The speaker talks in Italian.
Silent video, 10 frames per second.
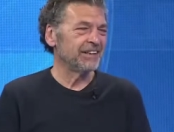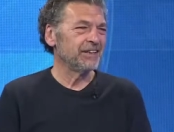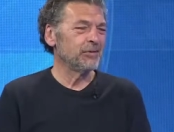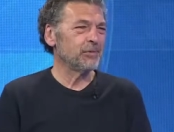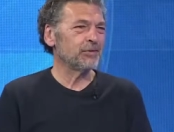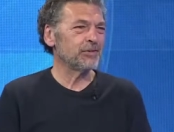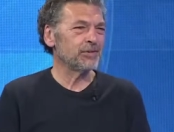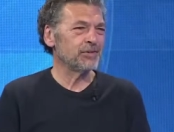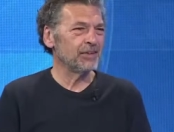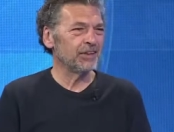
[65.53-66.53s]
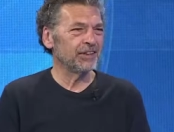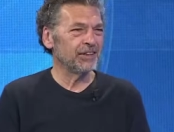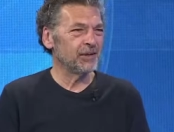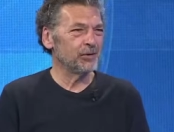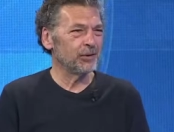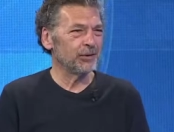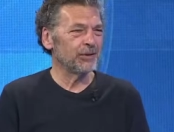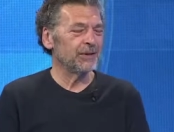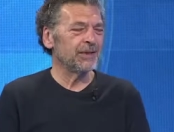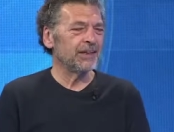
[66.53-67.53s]
di professione, di lavoro.
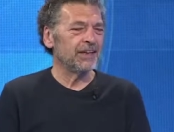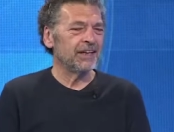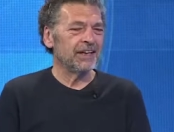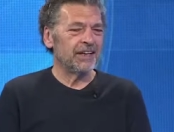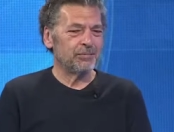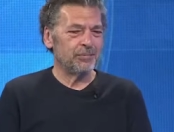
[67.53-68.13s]
Complimenti